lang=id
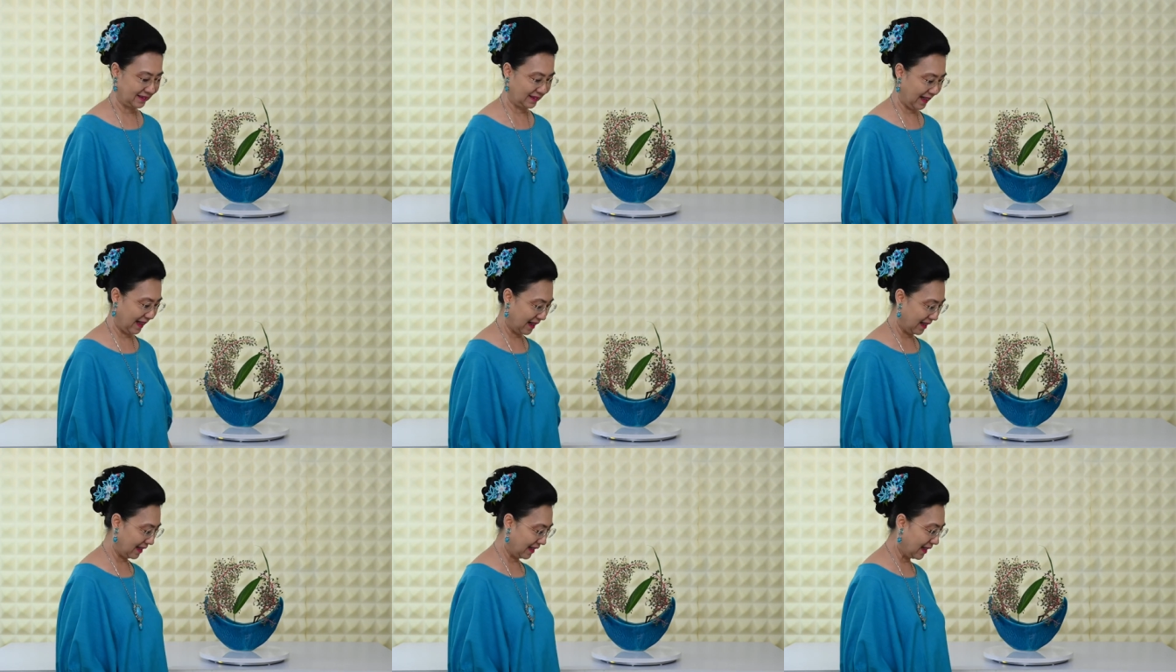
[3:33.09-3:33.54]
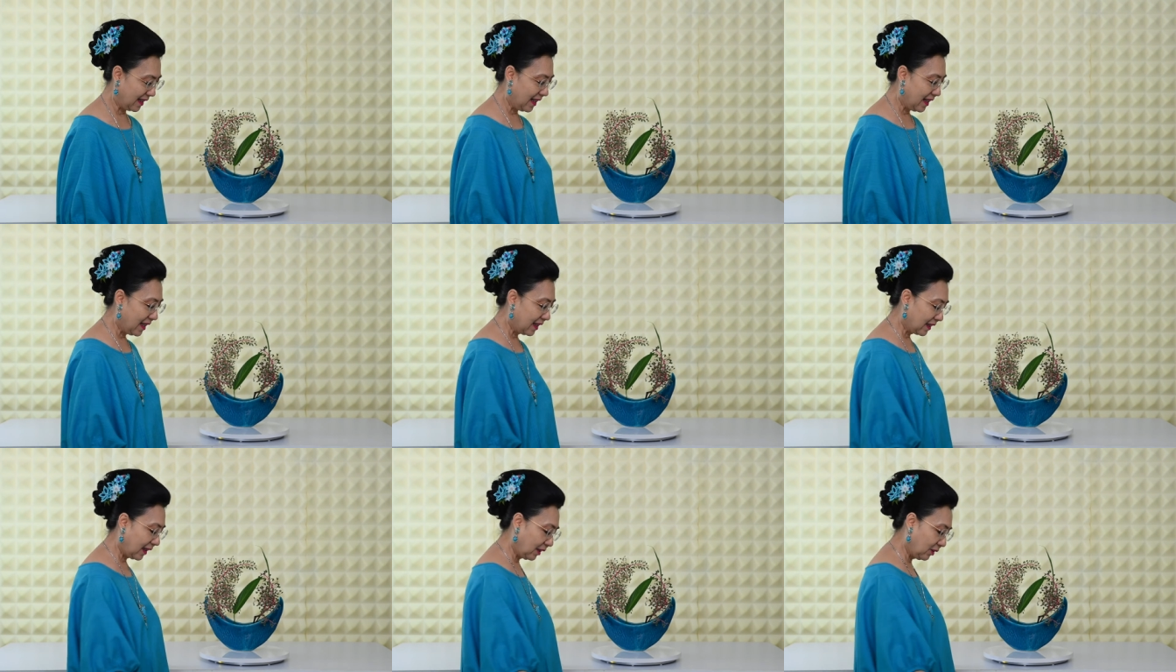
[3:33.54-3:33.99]
Nah,
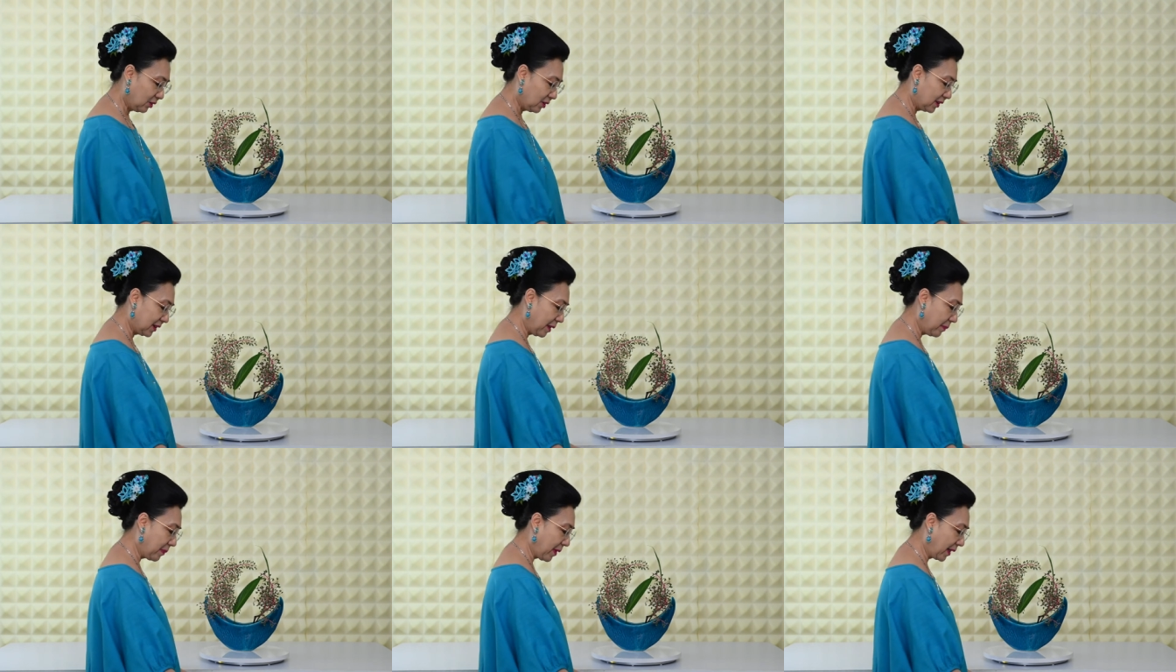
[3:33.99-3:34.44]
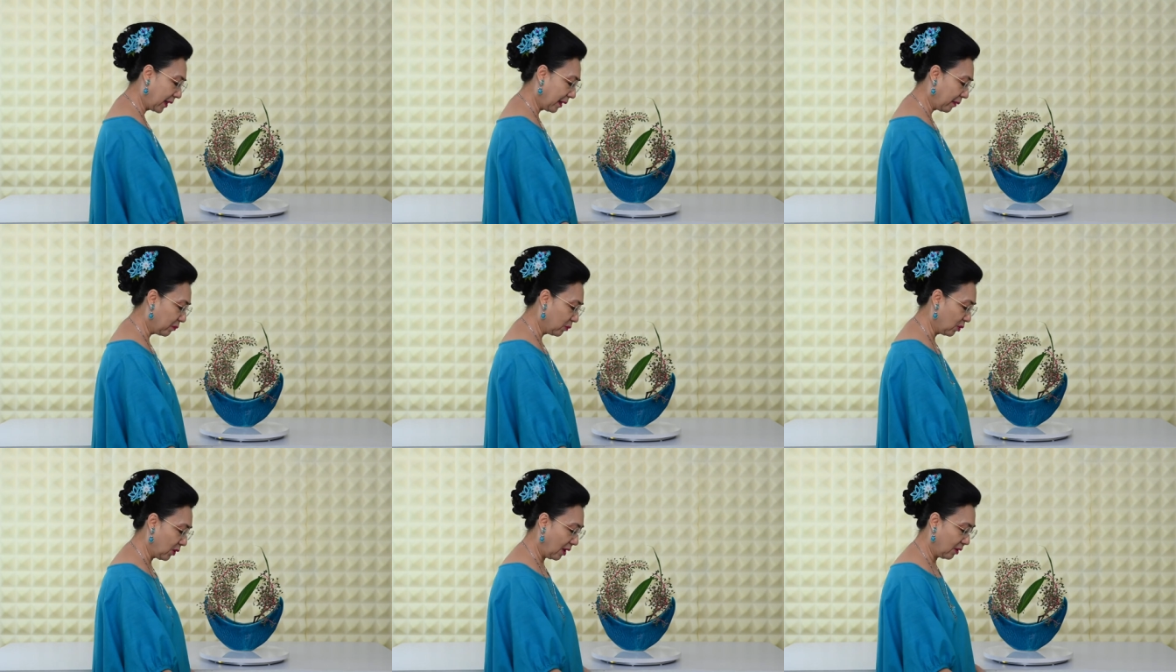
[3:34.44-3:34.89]
lalu saya pakai
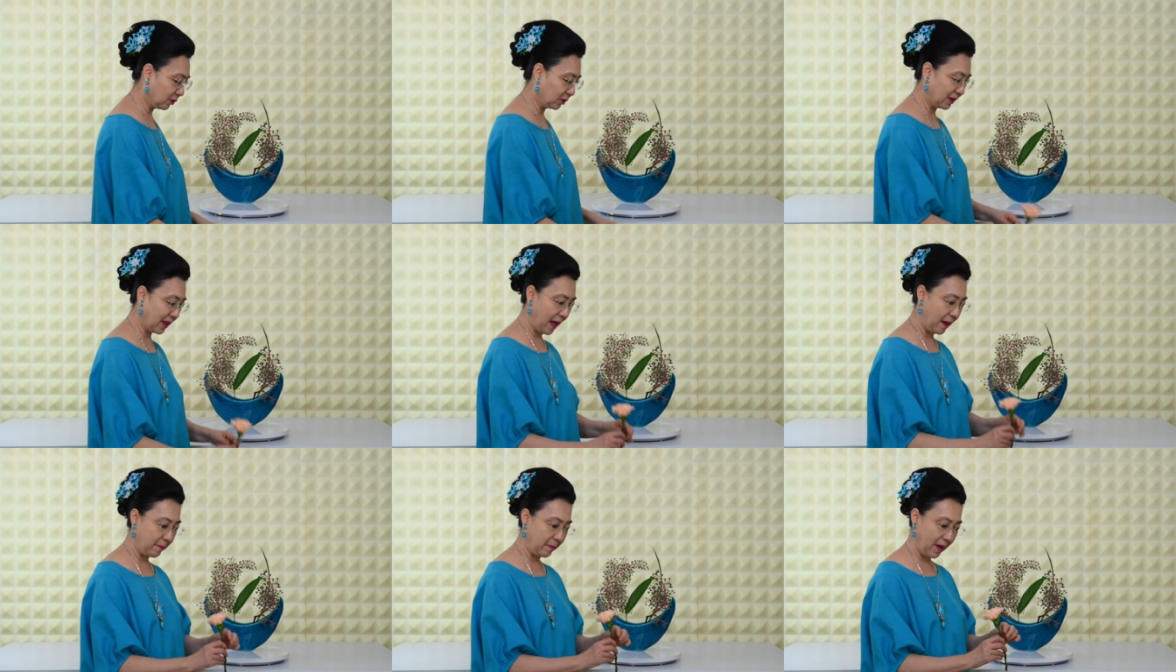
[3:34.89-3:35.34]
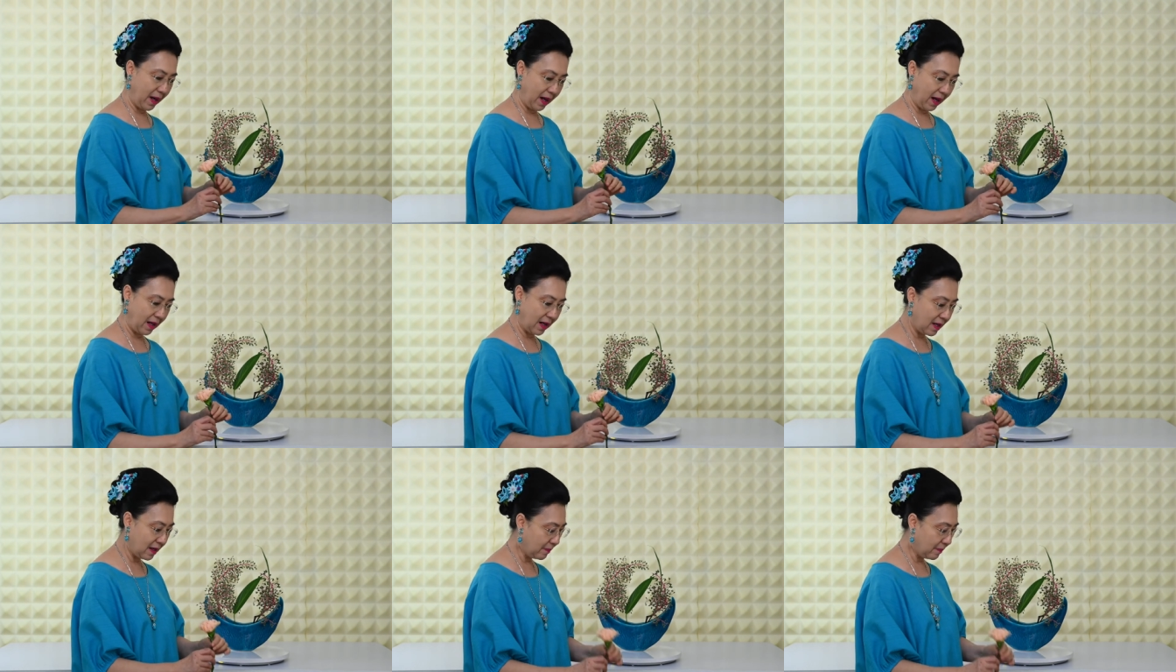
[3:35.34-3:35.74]
bunga utama.